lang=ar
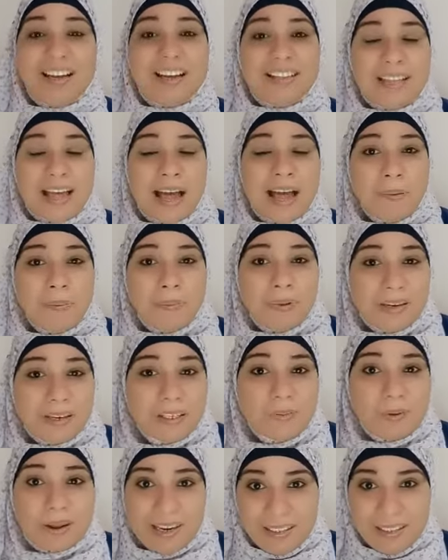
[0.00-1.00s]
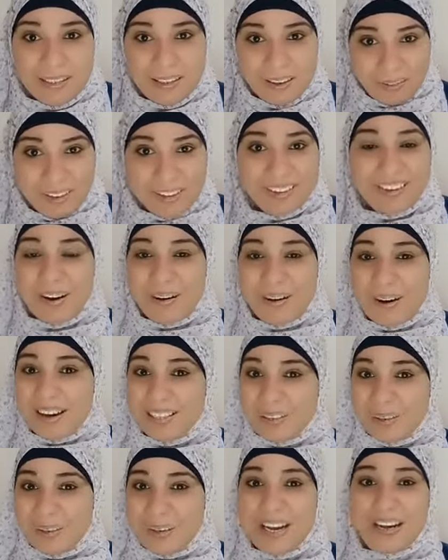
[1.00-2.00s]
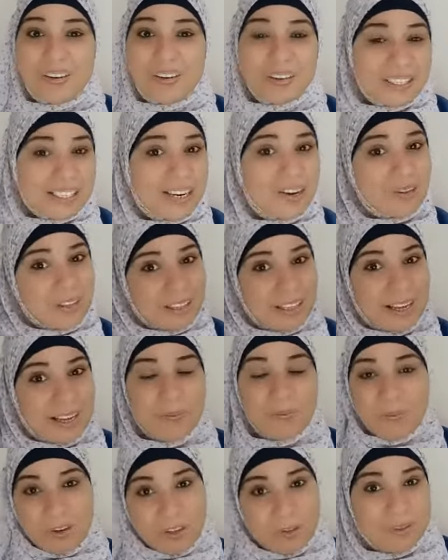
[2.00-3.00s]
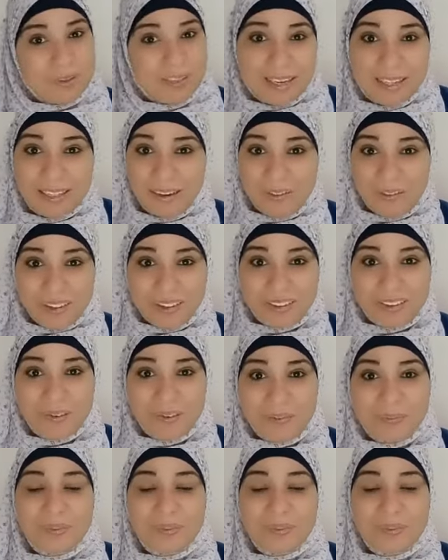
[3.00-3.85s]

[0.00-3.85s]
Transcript: ده بالنسبه لعيد الفطر لو عايزه اقول لك كل سنه وانت طيب بمناسبه عيد الفطر